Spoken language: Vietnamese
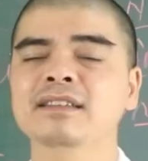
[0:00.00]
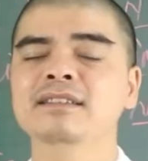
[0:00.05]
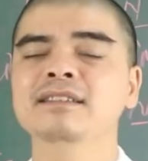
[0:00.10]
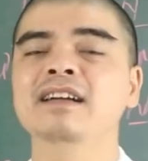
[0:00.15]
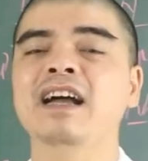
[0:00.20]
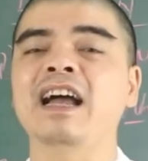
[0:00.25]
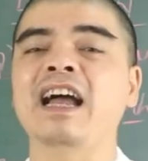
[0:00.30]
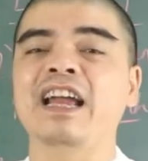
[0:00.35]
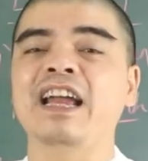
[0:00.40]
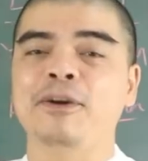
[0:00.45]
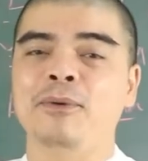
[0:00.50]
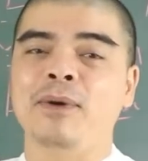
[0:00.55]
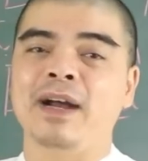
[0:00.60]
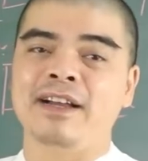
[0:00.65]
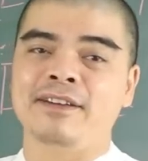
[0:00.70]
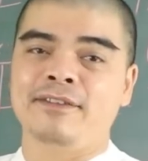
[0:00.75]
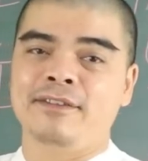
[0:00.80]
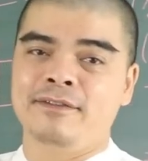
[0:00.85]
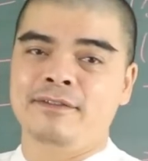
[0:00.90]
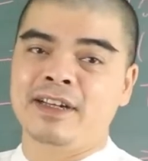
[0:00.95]
sự hài
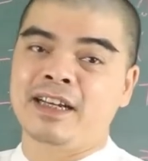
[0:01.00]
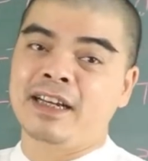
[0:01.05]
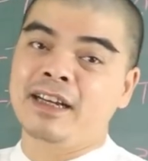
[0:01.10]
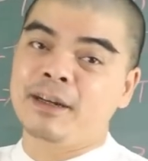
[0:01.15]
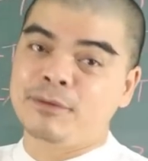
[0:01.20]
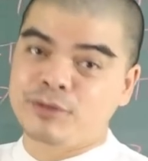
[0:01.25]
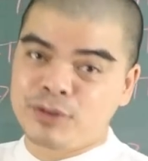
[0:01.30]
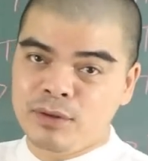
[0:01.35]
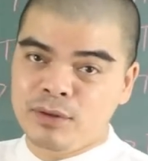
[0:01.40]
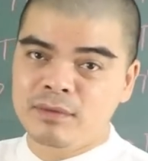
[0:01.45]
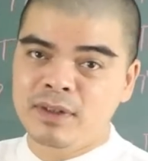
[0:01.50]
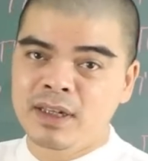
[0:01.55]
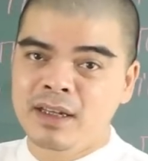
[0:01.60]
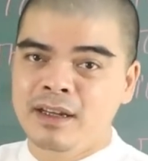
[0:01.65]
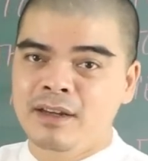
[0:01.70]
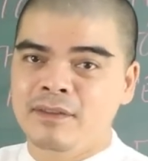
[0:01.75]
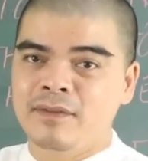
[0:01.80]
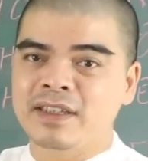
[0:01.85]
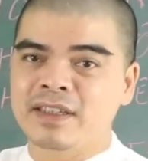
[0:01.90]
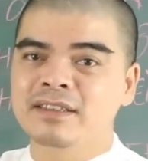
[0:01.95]
hòa về cái cảm xúc
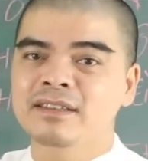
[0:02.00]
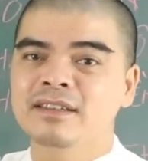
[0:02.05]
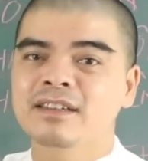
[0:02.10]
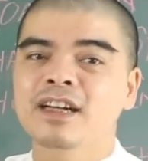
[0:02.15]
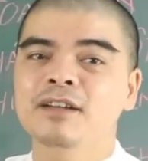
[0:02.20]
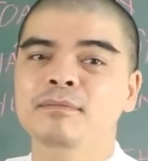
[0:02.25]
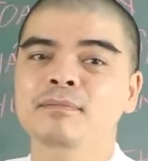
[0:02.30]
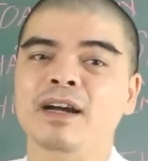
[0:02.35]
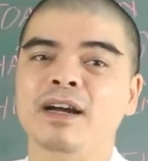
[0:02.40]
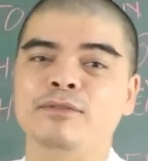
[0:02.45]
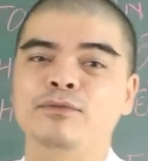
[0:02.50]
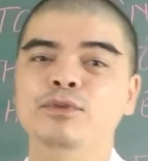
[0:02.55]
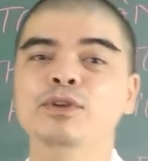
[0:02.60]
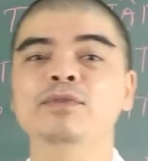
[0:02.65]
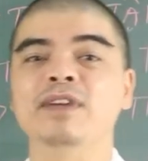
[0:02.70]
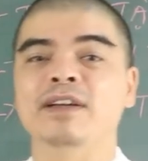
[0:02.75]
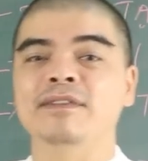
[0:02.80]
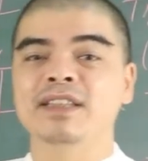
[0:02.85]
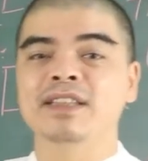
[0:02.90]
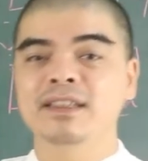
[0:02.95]
và sự cân bằng vui
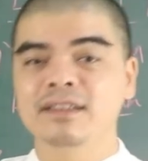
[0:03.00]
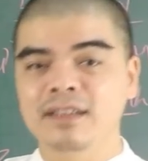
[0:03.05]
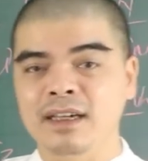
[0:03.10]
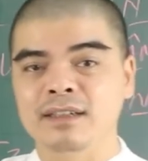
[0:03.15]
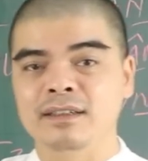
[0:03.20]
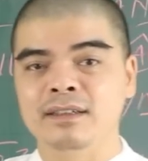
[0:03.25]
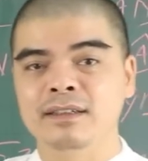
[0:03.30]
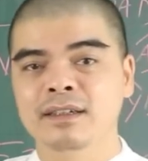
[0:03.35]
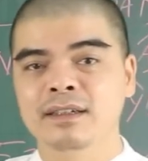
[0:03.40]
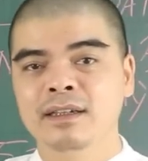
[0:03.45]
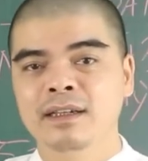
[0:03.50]
vẻ về tinh thần.